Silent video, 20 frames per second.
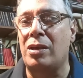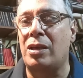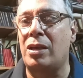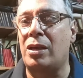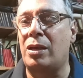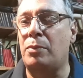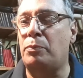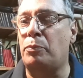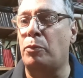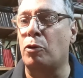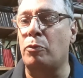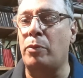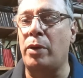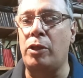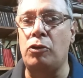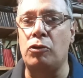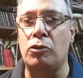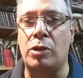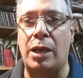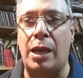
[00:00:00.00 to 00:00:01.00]
eh, por
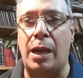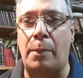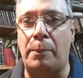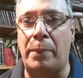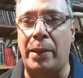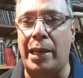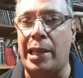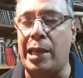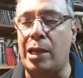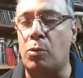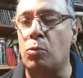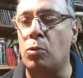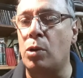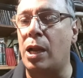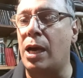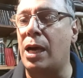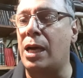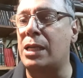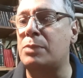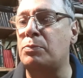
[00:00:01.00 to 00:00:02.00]
medio de las
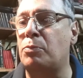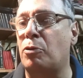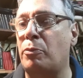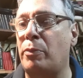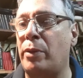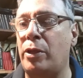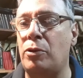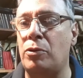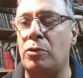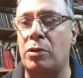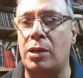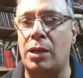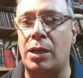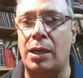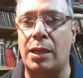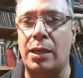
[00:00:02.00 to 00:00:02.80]
películas, por medio de,